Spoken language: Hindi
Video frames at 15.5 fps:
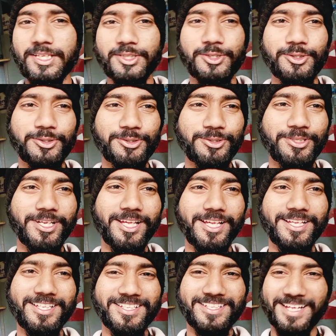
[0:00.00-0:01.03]
तो
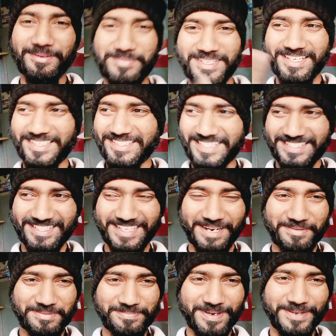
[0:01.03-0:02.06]
अभी एक
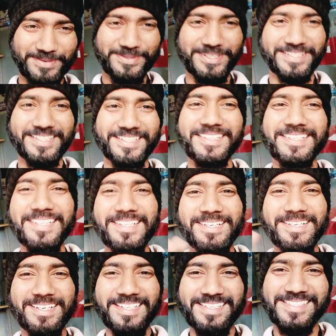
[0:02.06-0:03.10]
सब्सक्राइबर पार हो रहा था
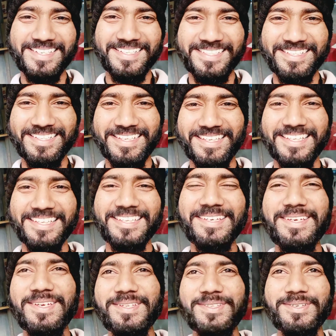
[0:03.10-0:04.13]
हंस रहा था देख के
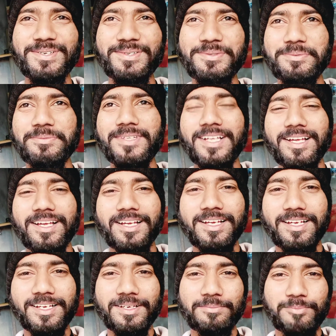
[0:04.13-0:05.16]
तो
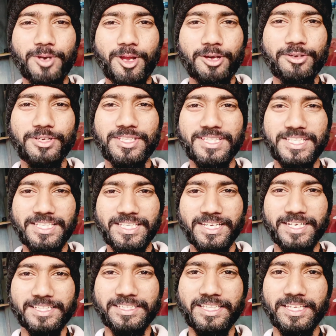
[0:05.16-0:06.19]
ब्लॉग को इतने ही तक
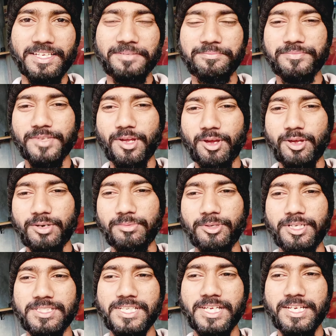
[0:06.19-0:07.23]
रखते हैं और
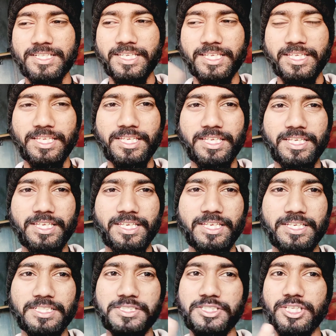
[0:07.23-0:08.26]
बोलना चाह रहे थे
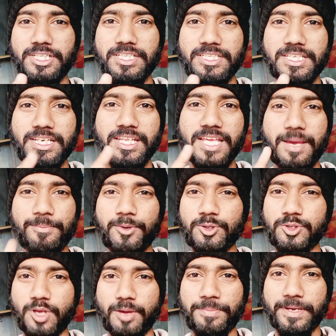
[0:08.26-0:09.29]
कि जल्दी जल्दी आप लोग
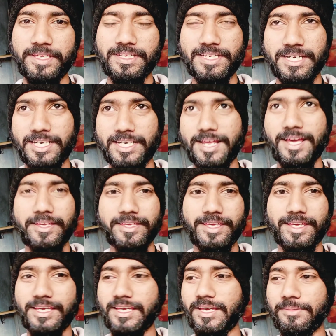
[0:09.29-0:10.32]
शॉप आइए ठंडा आ
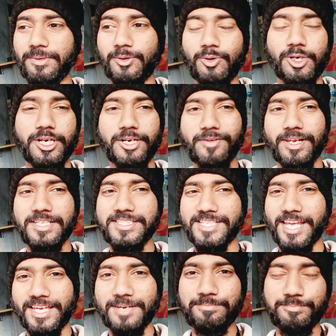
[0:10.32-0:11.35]
गया है अभी कुल्लड़ वाली
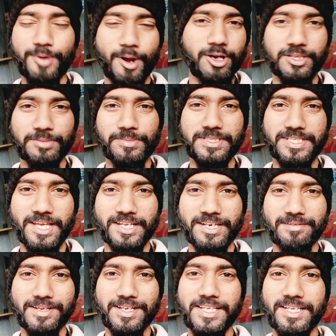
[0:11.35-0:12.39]
चाय का बहुत मज़ा
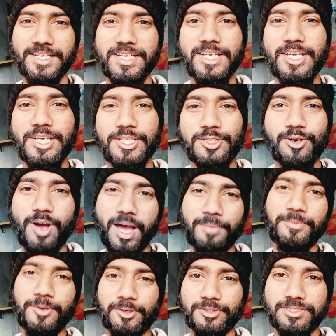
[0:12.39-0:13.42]
आने वाला है तो
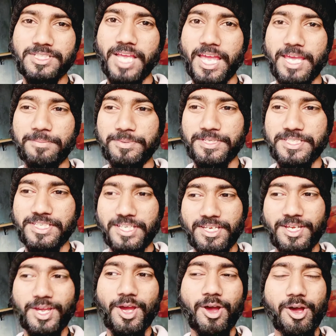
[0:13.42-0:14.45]
आप लोग चाय
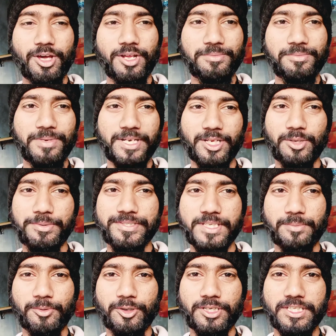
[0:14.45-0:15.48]
पीजिए और मेरे को भी
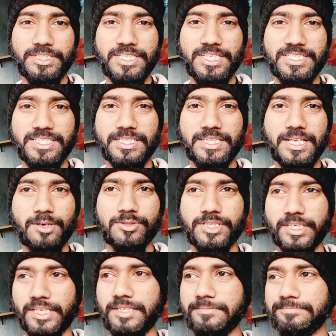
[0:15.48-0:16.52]
सपोर्ट कीजिए जितना हो
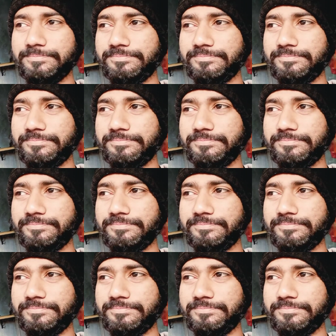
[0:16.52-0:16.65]
सके